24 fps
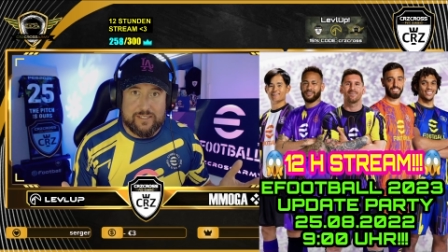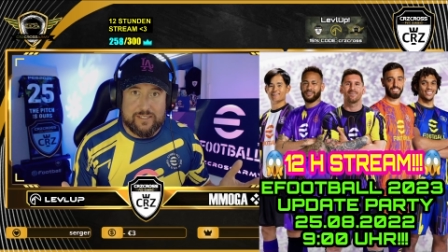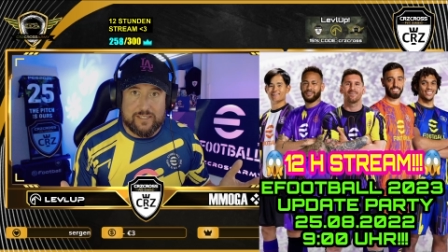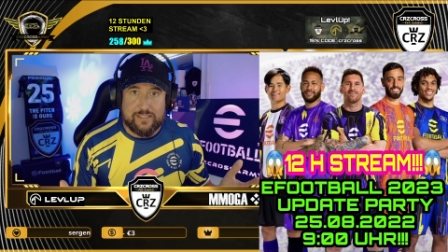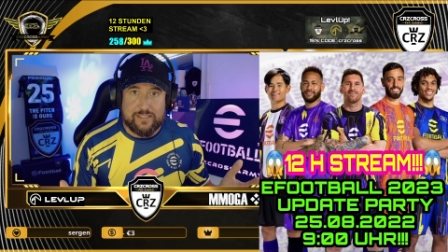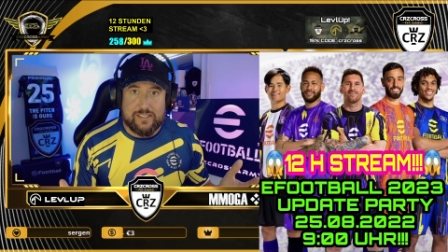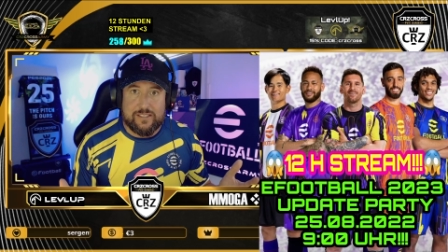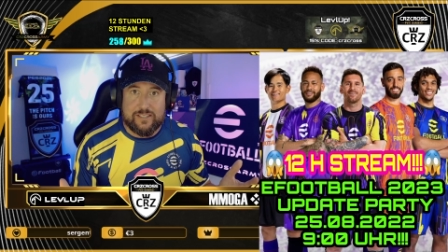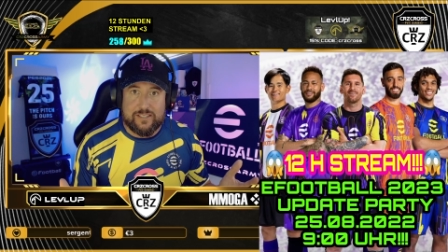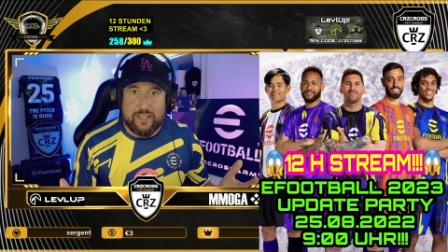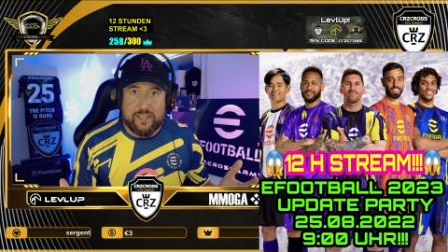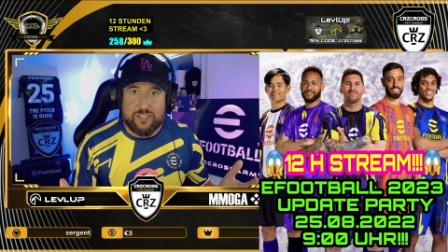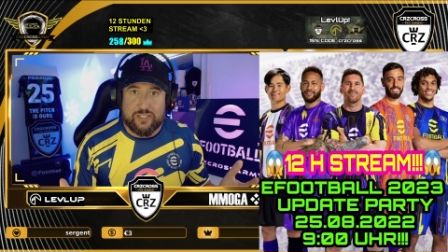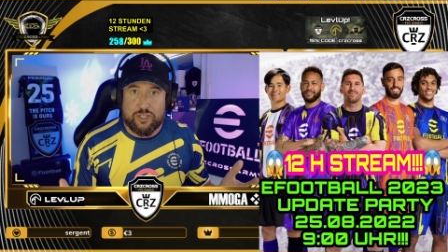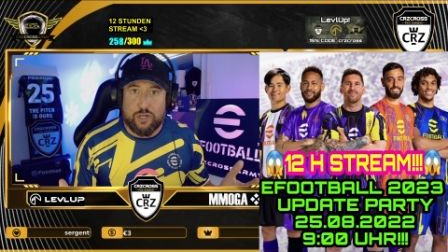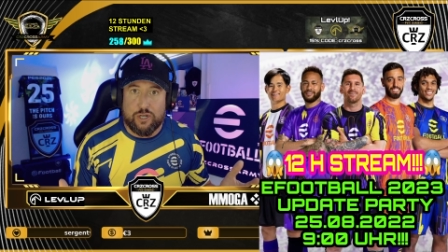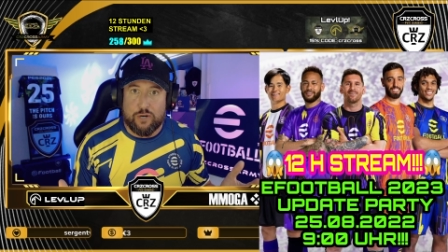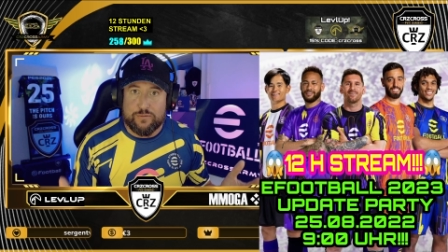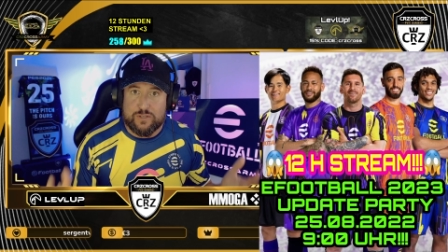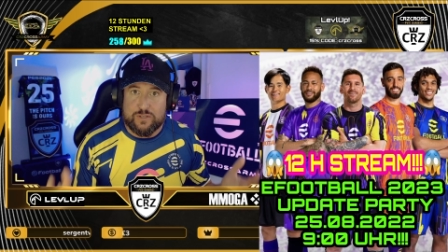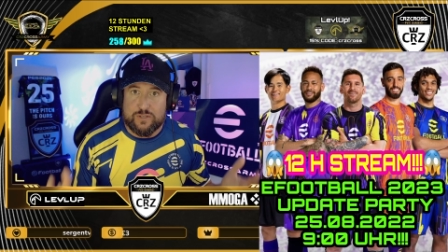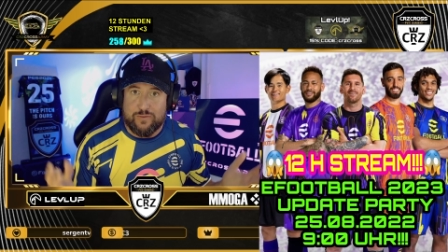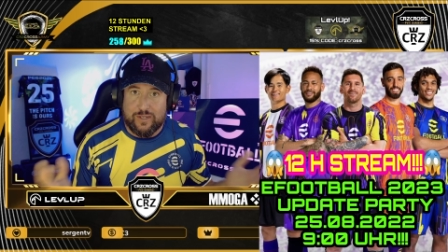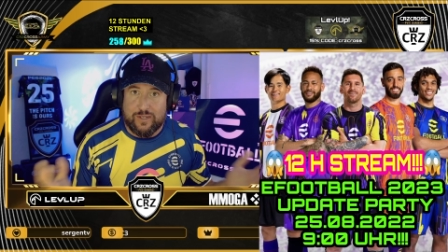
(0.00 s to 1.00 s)
dass sie es jetzt schon
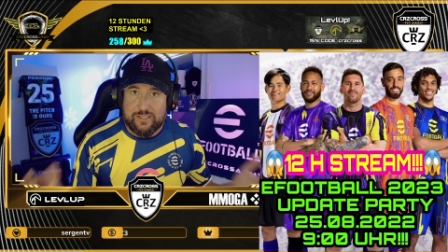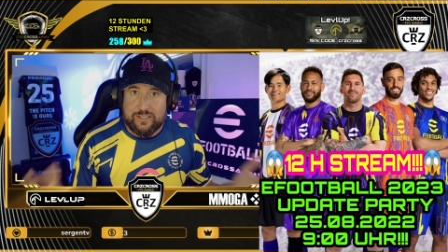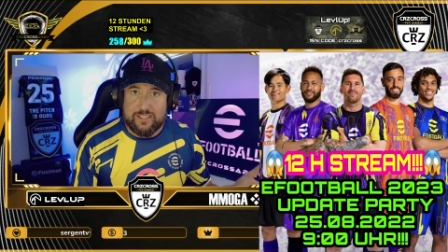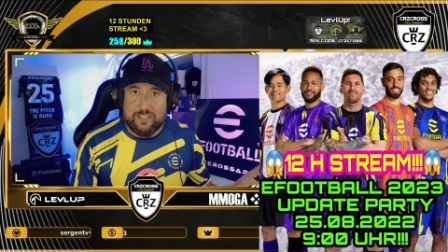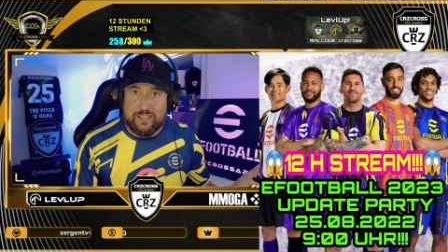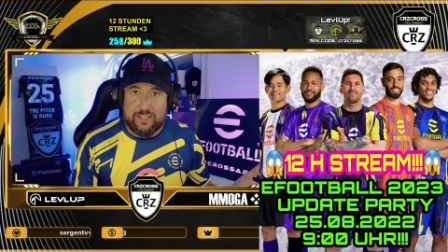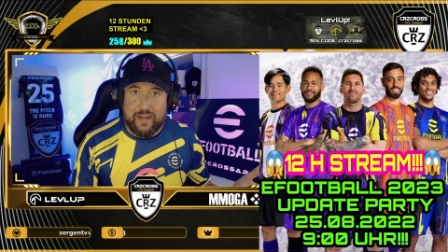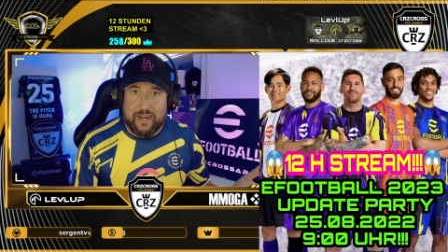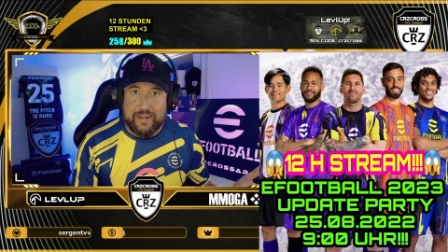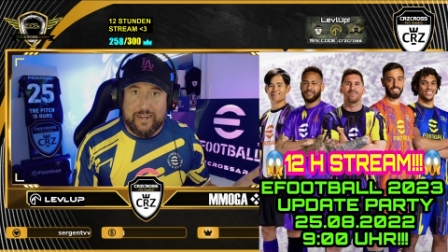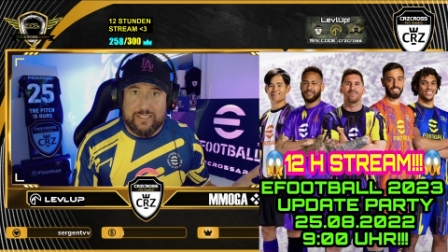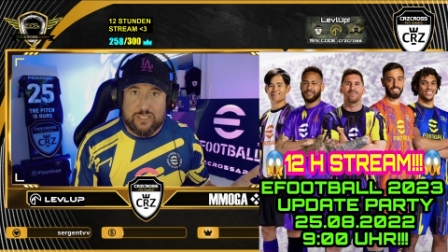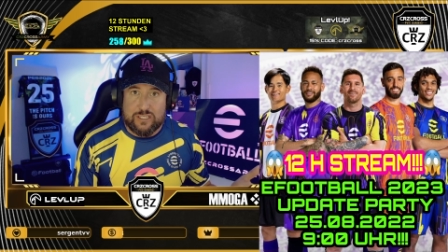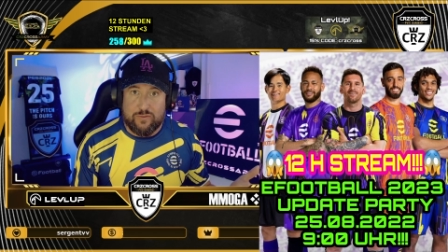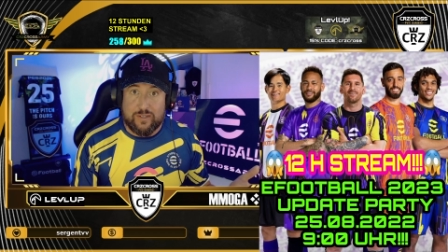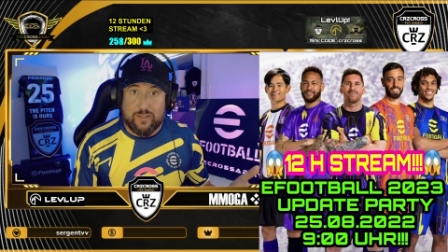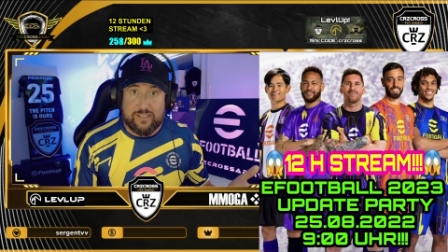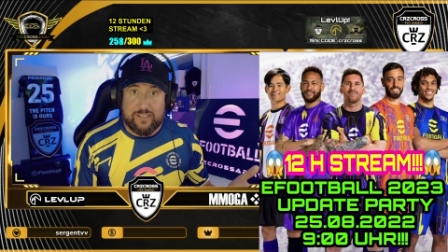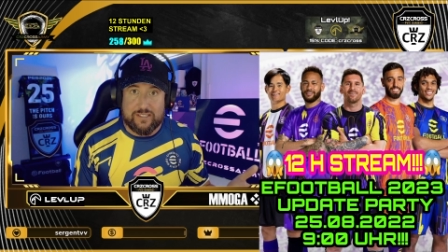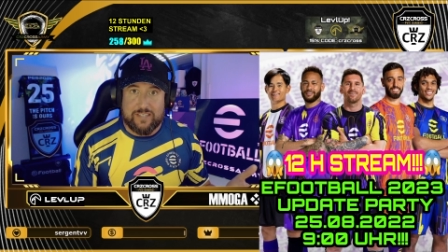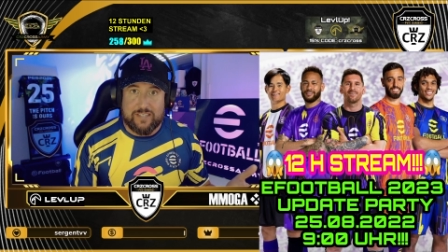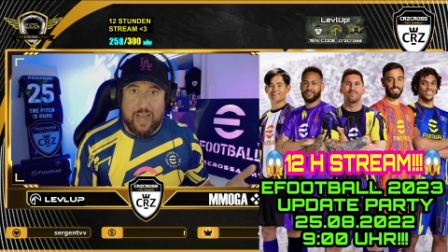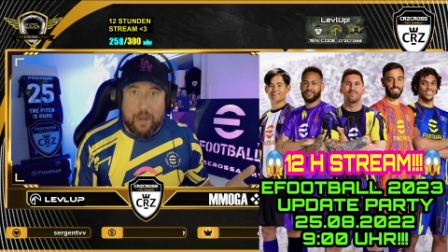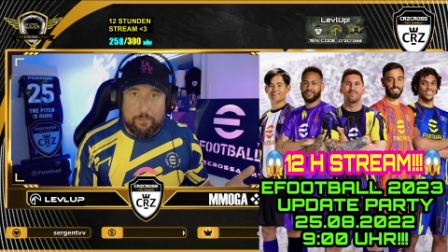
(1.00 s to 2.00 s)
auf
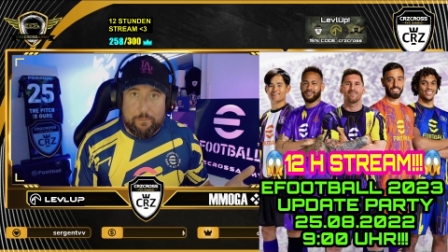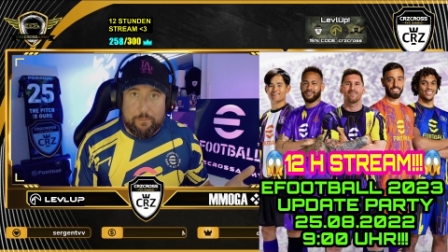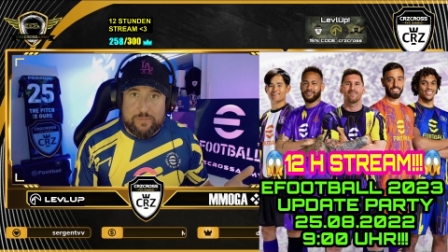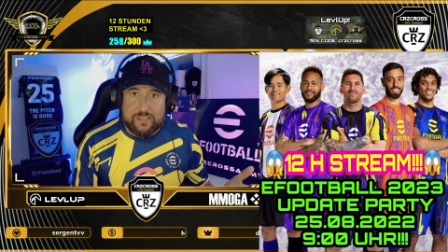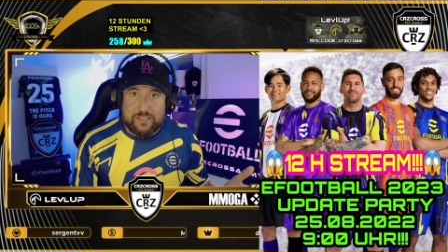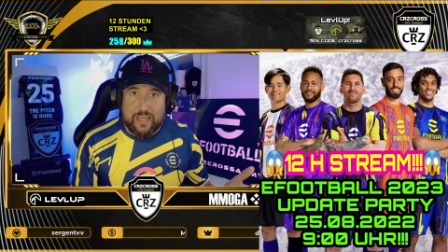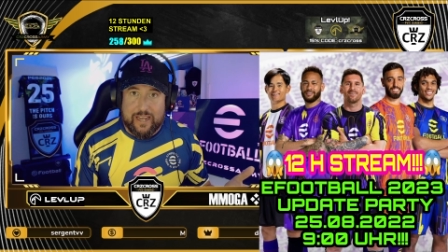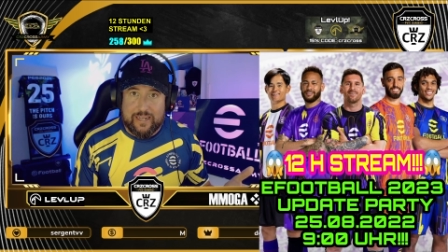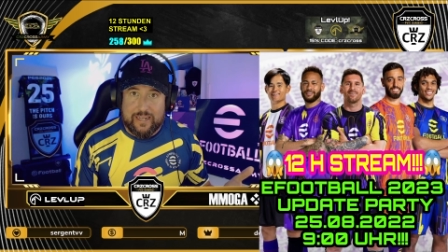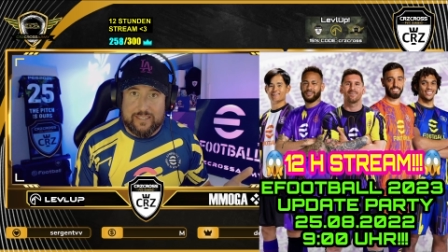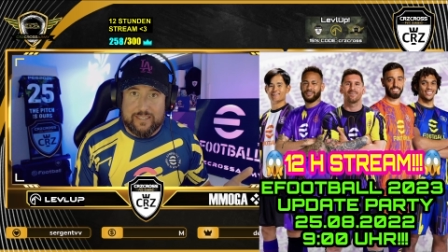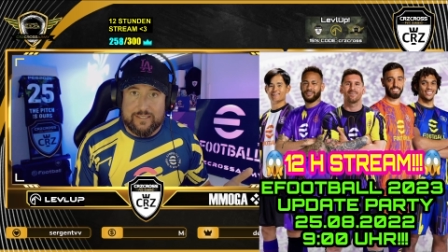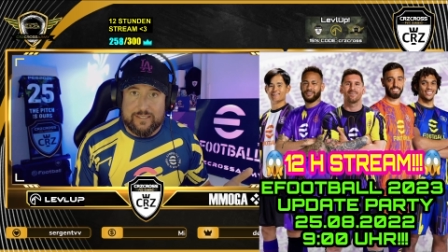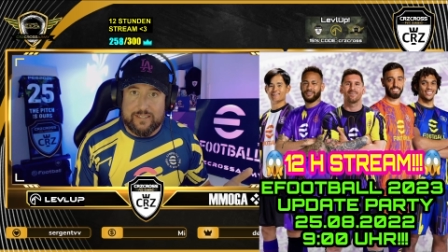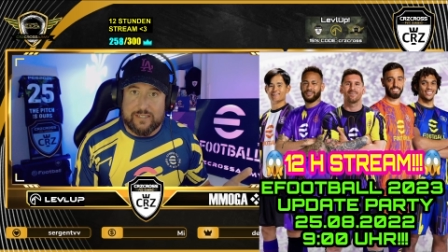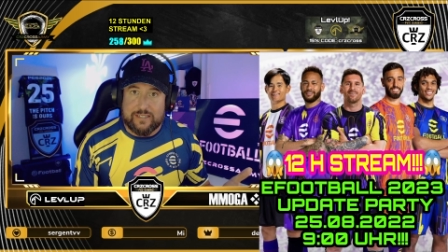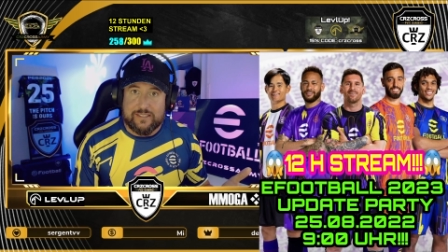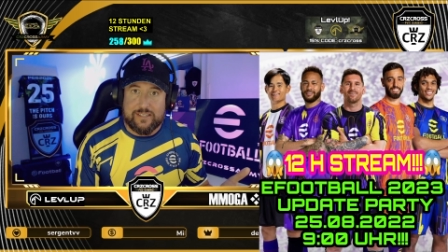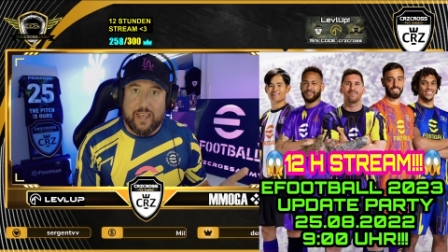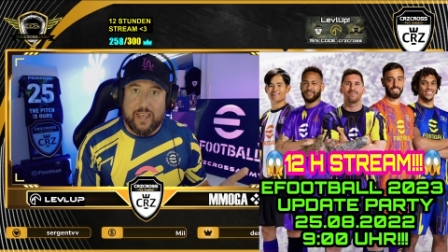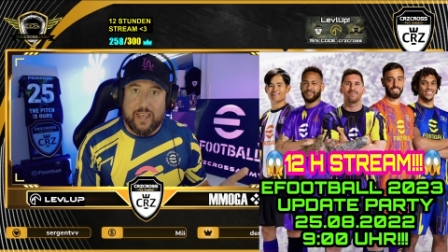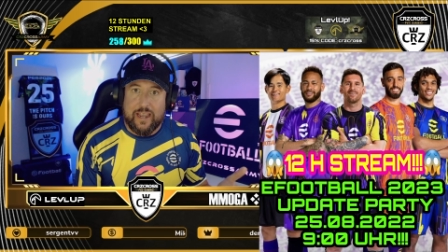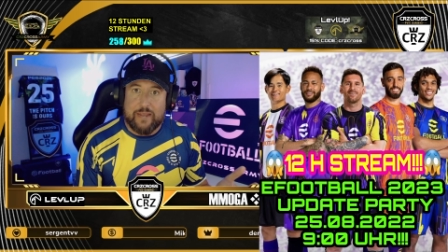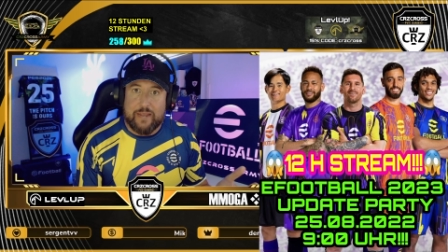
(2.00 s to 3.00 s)
2023 updaten,
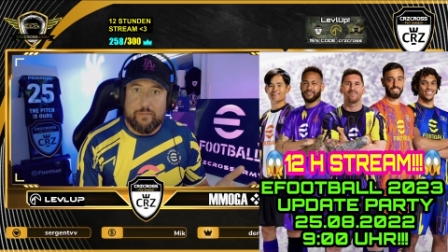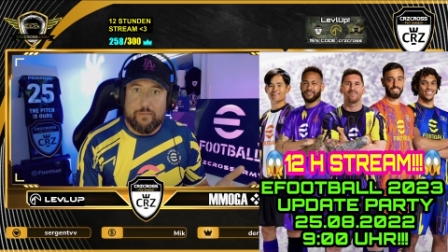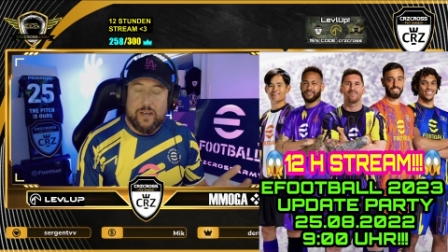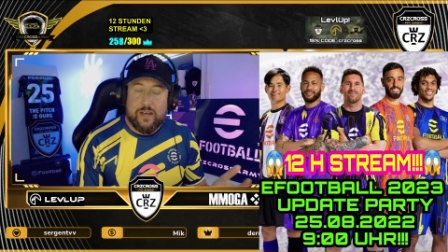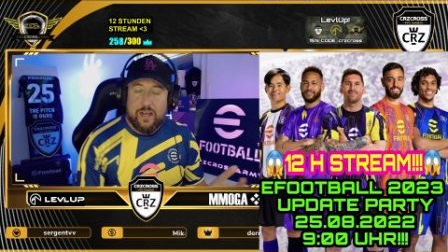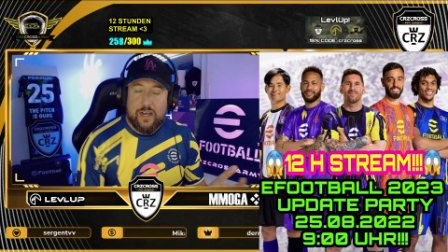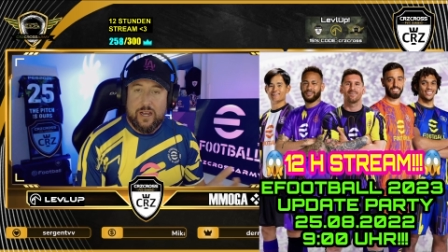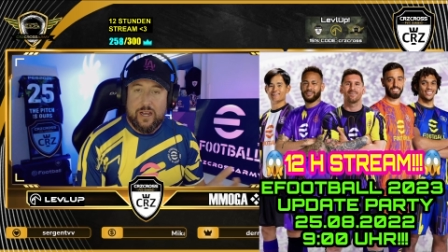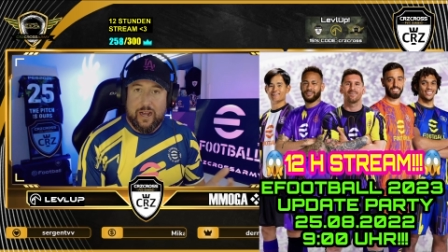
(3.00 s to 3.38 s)
das Game.